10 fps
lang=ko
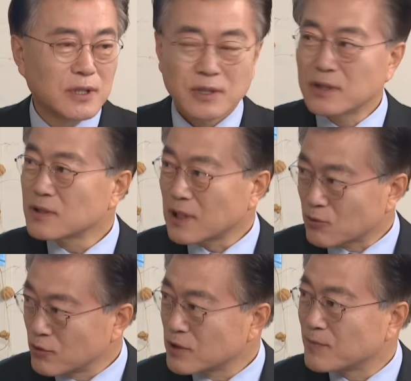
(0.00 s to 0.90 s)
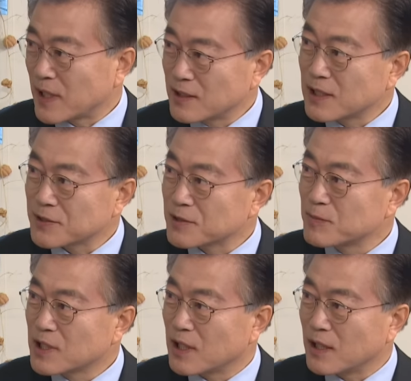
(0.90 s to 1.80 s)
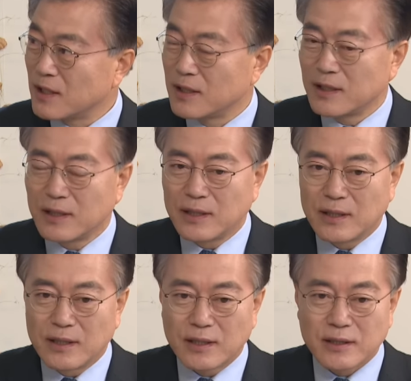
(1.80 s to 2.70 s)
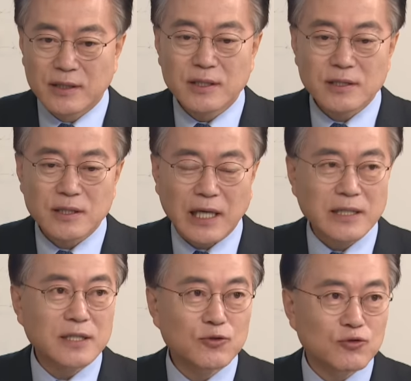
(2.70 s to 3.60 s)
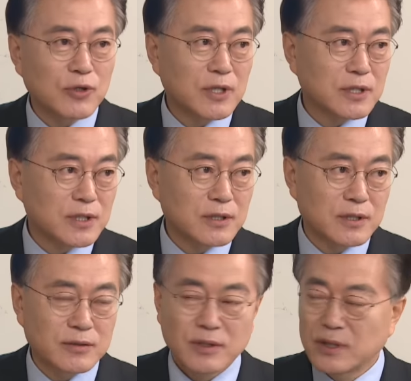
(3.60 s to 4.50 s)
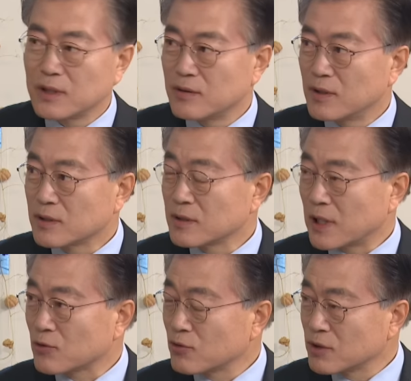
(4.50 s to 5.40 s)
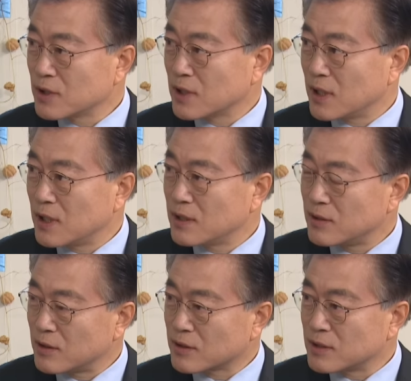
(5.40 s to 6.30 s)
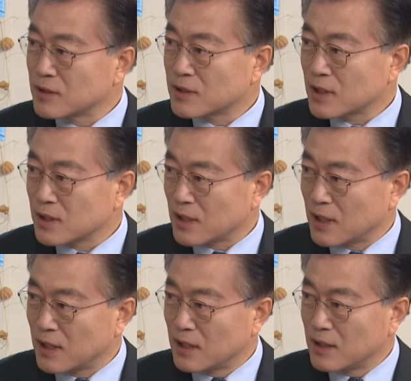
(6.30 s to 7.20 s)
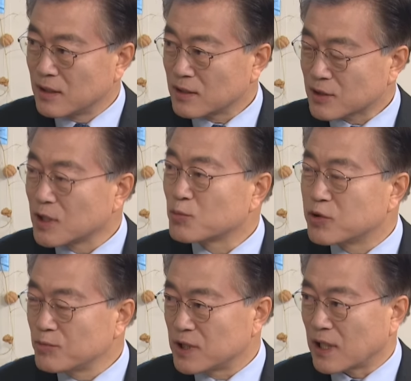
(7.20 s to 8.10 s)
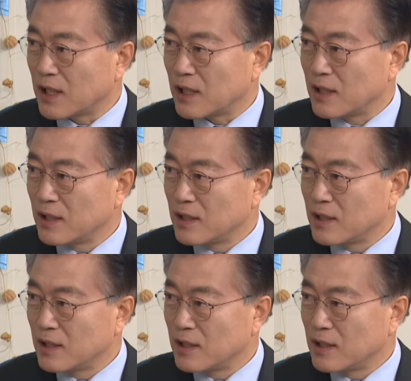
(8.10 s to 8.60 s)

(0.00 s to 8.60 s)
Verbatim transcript: 그런 대통령을 바라지 않습니까? 네. 거기서 가장 중요한 것이 저는 어떤 대통령의 어떤 인격이나 성품이나